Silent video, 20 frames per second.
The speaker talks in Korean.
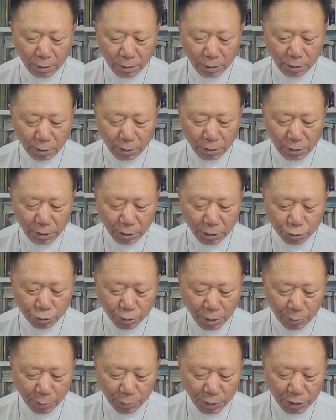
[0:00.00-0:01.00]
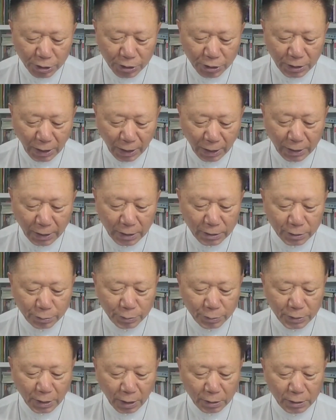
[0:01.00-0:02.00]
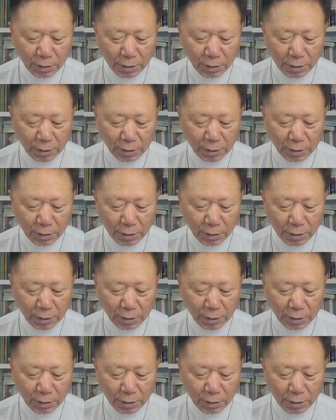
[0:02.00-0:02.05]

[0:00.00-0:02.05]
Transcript: 이런 일이 죽게 미치지 않겠습니다.